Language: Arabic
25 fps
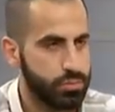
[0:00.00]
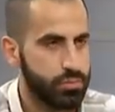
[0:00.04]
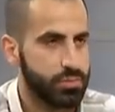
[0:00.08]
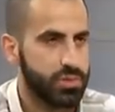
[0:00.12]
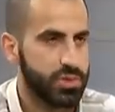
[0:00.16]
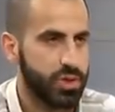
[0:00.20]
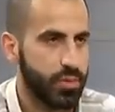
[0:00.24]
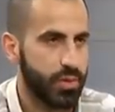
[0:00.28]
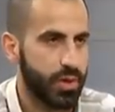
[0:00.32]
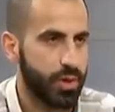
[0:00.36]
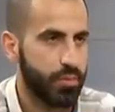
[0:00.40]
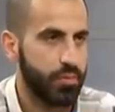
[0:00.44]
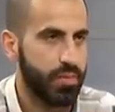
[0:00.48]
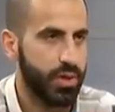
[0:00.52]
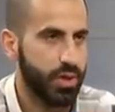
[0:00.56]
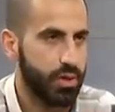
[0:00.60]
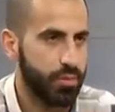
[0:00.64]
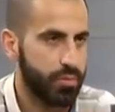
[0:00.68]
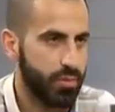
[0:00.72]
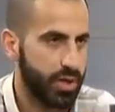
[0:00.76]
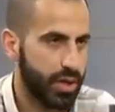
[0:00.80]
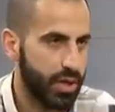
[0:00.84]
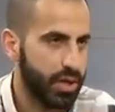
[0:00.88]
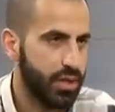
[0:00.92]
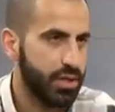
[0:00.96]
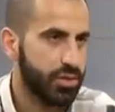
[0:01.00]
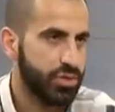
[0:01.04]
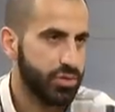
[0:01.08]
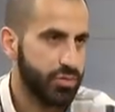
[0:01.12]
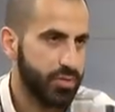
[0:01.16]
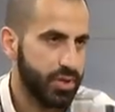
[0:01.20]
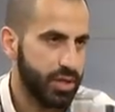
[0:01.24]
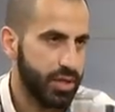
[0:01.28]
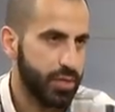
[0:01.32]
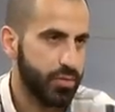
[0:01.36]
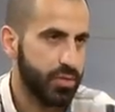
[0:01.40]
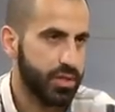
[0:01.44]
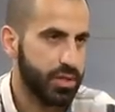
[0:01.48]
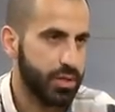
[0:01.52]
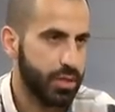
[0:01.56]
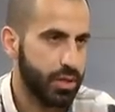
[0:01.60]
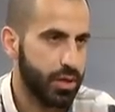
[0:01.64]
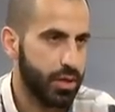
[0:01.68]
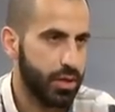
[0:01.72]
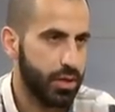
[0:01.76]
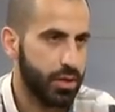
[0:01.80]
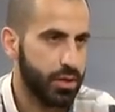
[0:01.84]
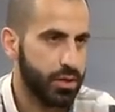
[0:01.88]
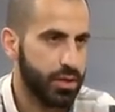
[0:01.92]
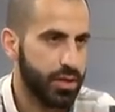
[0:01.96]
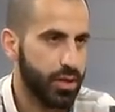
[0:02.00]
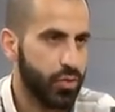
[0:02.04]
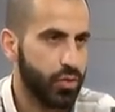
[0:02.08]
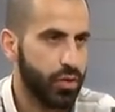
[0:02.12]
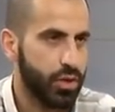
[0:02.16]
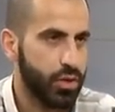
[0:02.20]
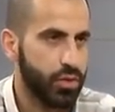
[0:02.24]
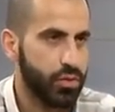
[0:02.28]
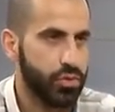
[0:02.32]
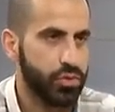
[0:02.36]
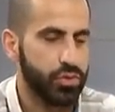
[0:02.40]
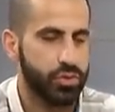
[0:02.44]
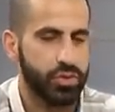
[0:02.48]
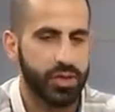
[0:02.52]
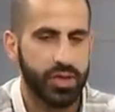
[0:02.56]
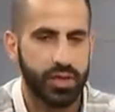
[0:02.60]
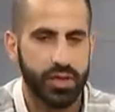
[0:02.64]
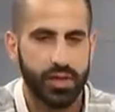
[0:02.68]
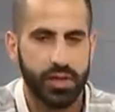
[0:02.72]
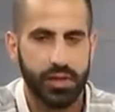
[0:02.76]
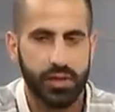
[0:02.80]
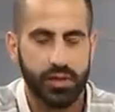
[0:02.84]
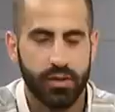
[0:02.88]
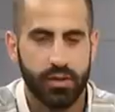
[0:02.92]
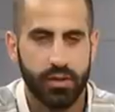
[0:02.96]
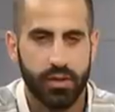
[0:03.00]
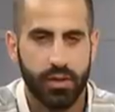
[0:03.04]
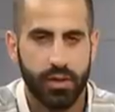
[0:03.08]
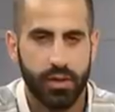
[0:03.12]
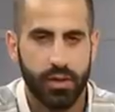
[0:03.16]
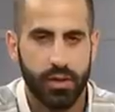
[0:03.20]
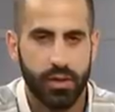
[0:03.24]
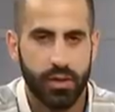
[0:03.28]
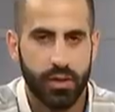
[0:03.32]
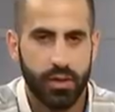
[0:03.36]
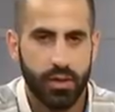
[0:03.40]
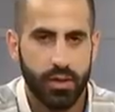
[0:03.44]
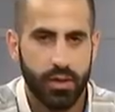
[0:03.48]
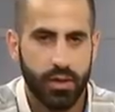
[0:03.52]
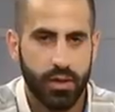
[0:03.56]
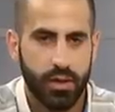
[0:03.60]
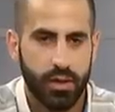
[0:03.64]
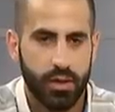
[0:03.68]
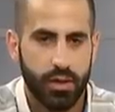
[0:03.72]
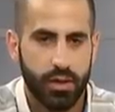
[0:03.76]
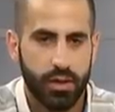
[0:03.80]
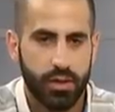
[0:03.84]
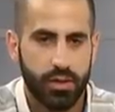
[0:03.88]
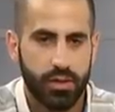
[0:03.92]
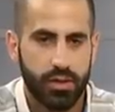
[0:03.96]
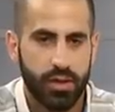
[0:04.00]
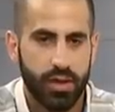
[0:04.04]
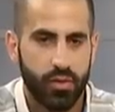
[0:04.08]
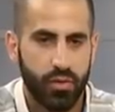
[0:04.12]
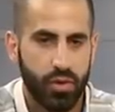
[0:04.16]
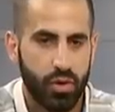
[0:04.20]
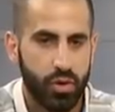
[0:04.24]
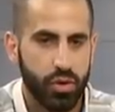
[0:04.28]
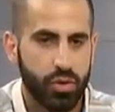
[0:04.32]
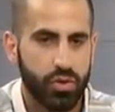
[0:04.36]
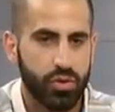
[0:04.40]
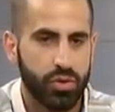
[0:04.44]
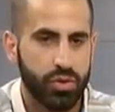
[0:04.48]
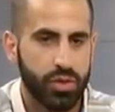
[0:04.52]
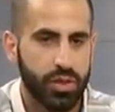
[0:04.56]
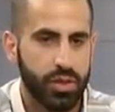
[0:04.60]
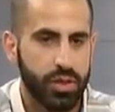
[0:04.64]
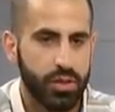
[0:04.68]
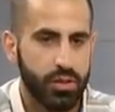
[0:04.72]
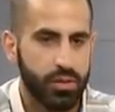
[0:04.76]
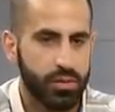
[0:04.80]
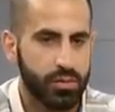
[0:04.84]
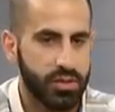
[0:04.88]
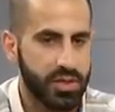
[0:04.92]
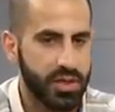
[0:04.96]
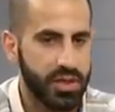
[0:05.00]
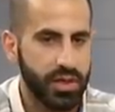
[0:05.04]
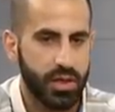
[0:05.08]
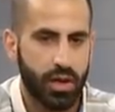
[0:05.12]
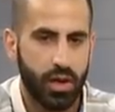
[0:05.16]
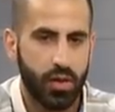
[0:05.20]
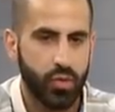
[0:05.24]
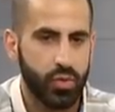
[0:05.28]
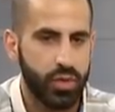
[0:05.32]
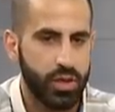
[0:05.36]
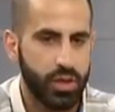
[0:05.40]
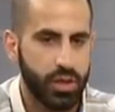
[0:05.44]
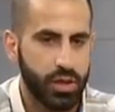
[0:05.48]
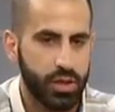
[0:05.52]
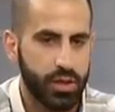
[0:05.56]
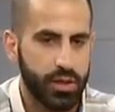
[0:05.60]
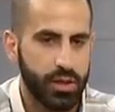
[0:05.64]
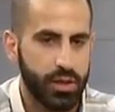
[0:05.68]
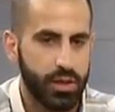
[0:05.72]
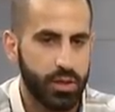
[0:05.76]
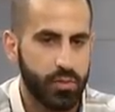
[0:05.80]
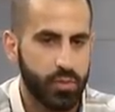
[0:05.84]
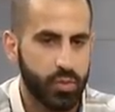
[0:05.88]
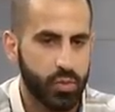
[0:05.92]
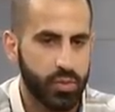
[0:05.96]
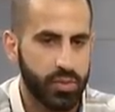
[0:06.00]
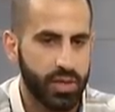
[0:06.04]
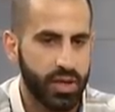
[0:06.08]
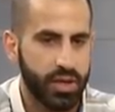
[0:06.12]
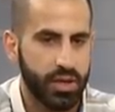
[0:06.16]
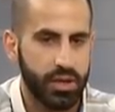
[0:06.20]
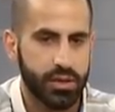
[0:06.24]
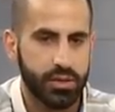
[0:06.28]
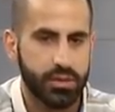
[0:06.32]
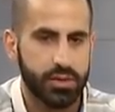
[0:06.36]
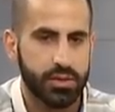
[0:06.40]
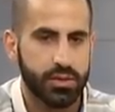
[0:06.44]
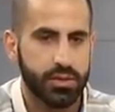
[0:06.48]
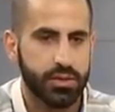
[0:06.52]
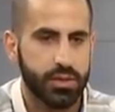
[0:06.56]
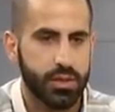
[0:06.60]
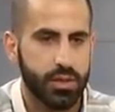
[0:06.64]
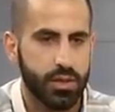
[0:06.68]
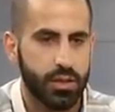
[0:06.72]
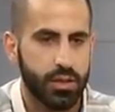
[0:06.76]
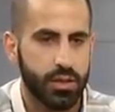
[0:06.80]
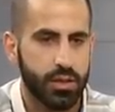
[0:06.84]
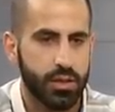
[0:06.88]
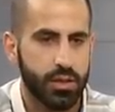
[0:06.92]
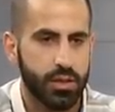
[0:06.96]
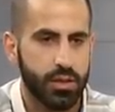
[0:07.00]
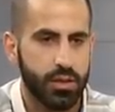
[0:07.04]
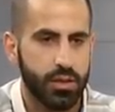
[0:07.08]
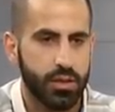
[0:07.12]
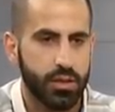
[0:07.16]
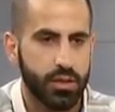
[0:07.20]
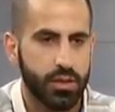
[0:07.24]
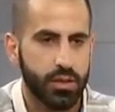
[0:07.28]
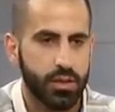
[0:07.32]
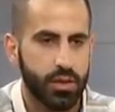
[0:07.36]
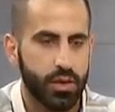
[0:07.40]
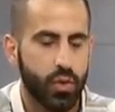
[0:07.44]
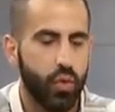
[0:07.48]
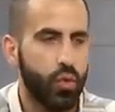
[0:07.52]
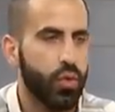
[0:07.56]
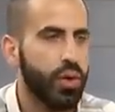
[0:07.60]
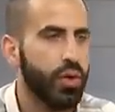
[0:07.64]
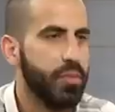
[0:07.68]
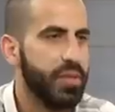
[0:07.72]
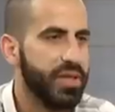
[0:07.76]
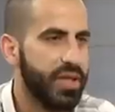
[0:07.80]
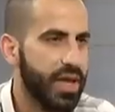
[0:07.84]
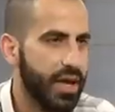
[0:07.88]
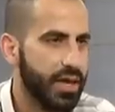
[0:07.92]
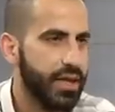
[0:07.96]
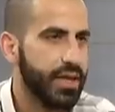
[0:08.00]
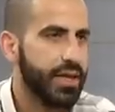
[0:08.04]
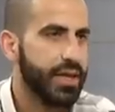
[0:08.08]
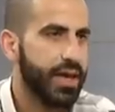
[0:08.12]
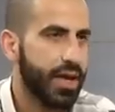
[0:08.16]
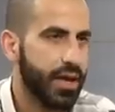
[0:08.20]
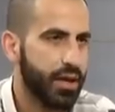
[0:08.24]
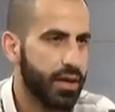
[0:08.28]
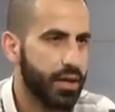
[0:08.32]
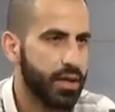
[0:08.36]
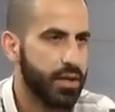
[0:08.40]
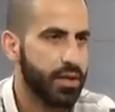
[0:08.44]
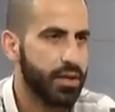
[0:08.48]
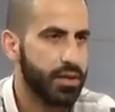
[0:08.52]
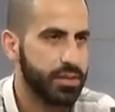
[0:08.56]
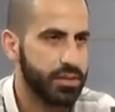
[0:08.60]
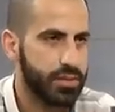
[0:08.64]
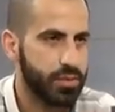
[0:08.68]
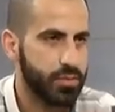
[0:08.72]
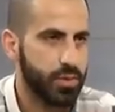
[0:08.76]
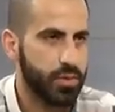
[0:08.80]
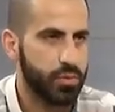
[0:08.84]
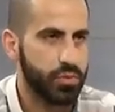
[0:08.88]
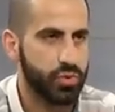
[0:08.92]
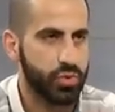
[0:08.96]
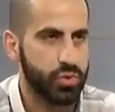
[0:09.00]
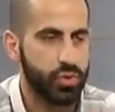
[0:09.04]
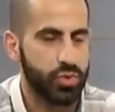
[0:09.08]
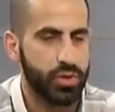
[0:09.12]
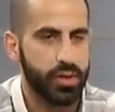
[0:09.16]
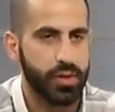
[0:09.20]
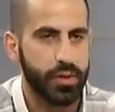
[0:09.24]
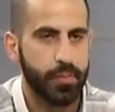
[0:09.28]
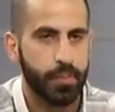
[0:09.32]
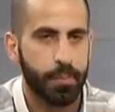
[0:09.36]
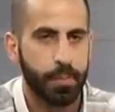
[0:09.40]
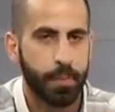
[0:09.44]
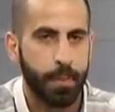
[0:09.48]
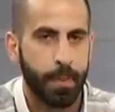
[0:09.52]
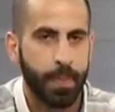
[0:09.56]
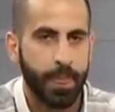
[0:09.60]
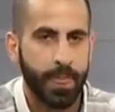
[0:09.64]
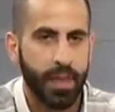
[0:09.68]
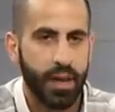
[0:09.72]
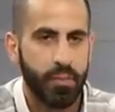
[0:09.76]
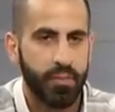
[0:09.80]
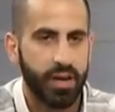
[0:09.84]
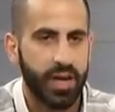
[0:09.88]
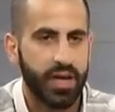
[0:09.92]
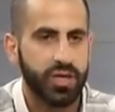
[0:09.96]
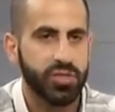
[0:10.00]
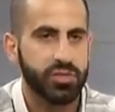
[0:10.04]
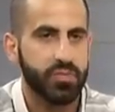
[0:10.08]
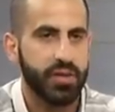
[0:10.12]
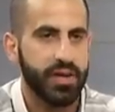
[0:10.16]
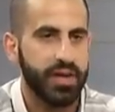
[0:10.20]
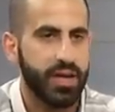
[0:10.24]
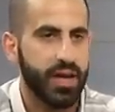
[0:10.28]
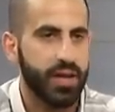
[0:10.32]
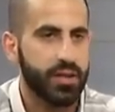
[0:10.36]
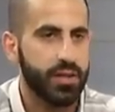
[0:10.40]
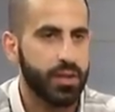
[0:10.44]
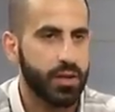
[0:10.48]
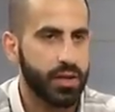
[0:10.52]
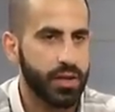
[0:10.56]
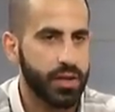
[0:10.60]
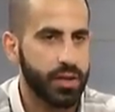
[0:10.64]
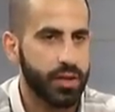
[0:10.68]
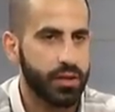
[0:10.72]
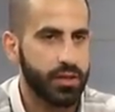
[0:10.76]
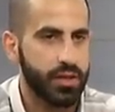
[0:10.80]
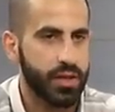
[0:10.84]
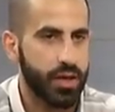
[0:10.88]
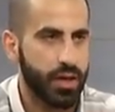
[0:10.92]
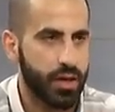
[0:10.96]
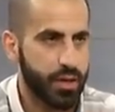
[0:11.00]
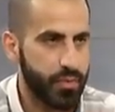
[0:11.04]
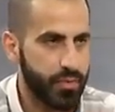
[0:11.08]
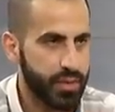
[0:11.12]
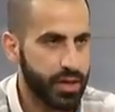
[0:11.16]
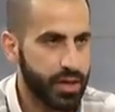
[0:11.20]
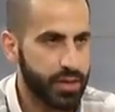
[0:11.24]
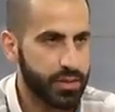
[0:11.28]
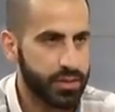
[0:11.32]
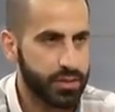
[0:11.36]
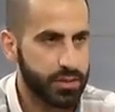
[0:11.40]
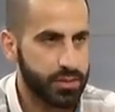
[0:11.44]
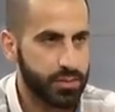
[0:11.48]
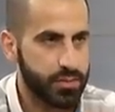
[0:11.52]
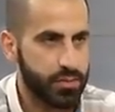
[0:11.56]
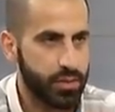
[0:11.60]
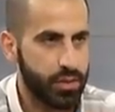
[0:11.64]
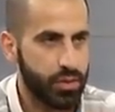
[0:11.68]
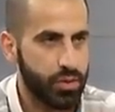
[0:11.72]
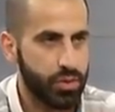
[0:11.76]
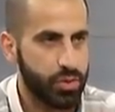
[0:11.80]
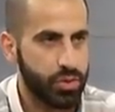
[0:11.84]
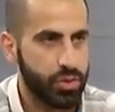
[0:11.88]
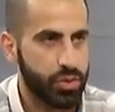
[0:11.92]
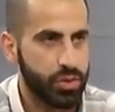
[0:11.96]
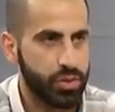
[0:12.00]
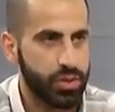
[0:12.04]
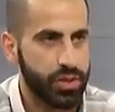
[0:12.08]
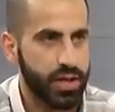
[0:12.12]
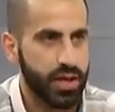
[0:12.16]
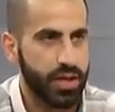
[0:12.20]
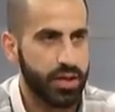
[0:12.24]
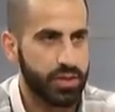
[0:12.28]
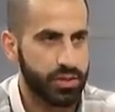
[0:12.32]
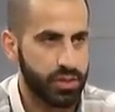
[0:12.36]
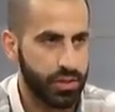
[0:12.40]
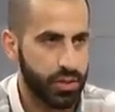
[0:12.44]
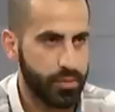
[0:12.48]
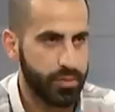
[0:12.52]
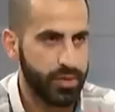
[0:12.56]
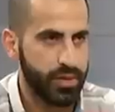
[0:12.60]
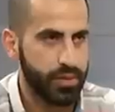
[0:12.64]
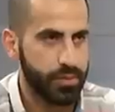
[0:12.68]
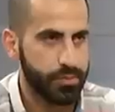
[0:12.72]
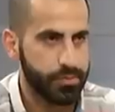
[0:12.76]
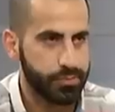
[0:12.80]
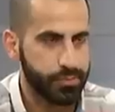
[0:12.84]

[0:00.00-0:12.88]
طبعا ما بقللش من قيمه الدوري الاردني اكيد آه، الدوري الاردني كتير قوي كتير ممتاز آه، هو البدايه كان لإلي زي ما بتقولي بلشت مع النادي الرياضي ارامكس بالاردن كاجنبي